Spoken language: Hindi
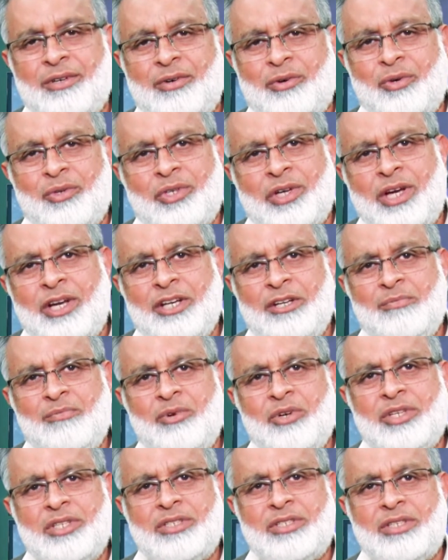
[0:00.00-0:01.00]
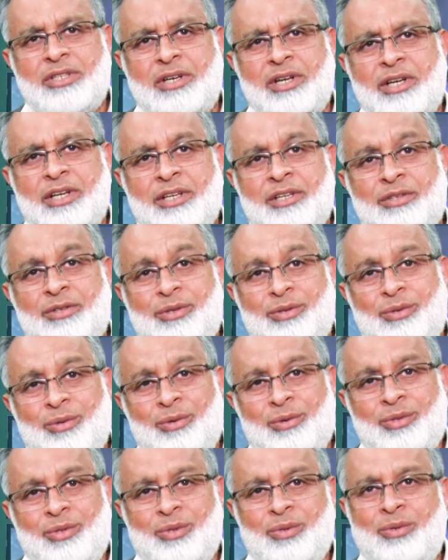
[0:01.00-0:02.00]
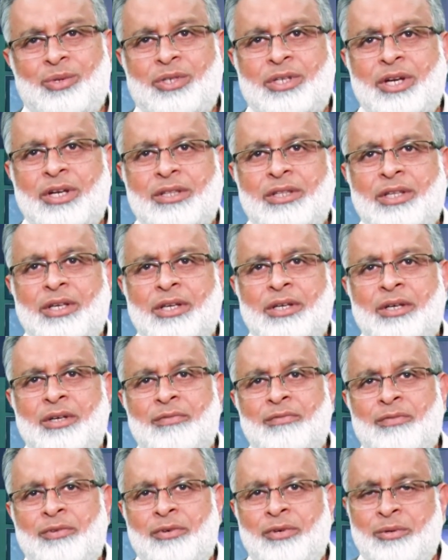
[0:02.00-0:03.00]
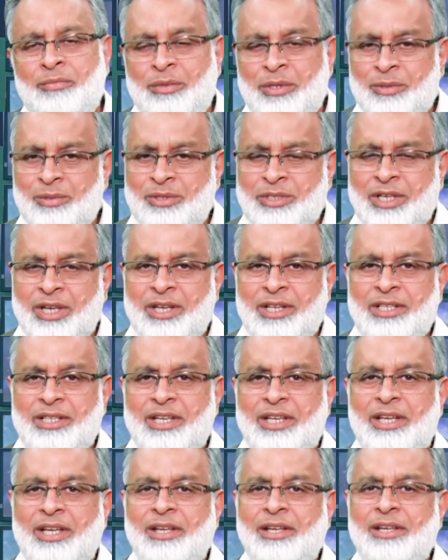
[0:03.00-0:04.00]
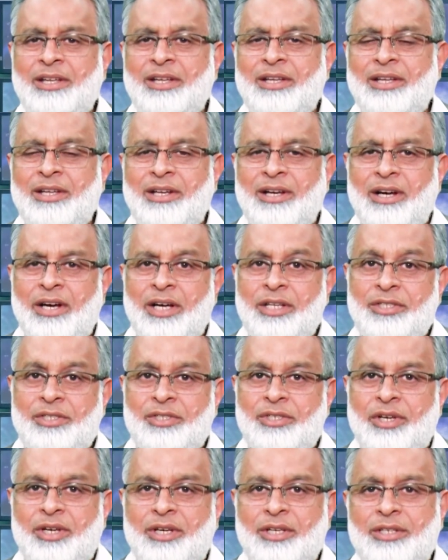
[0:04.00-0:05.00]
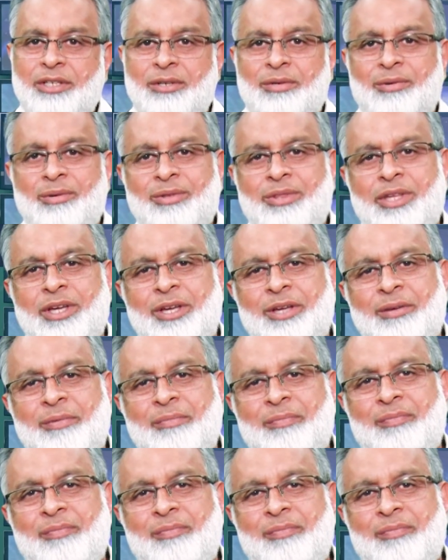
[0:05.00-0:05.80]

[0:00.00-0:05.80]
खुशहाली मैसर आए तो शुक्र करता है और वो भी उसके लिए अच्छा ही होता है